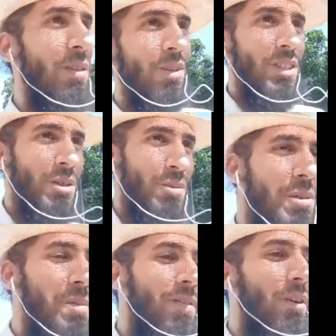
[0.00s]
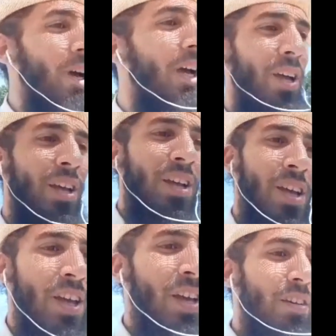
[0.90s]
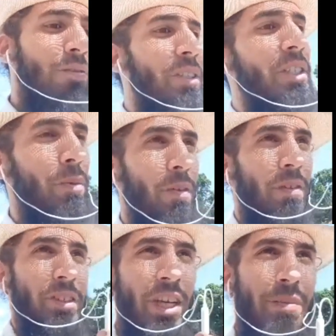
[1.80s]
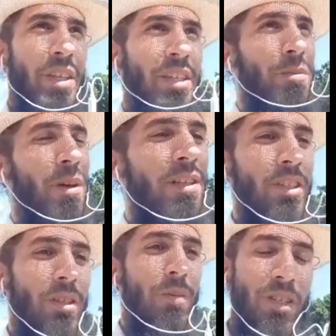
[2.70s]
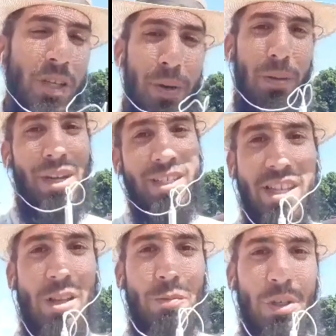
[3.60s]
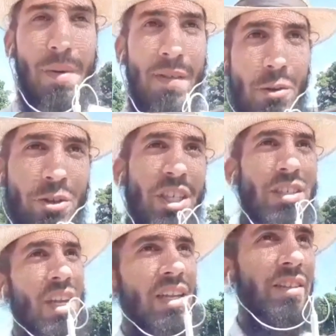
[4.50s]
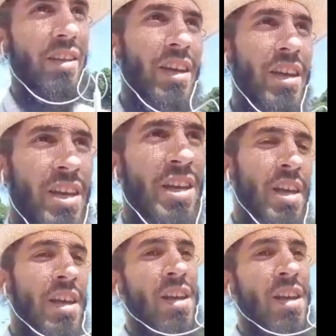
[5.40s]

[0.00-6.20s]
idziemy, pan prezydent będzie przemawiał. Właśnie powiedziałem też pani, że będzie pan prezydent przemawiał, no niestety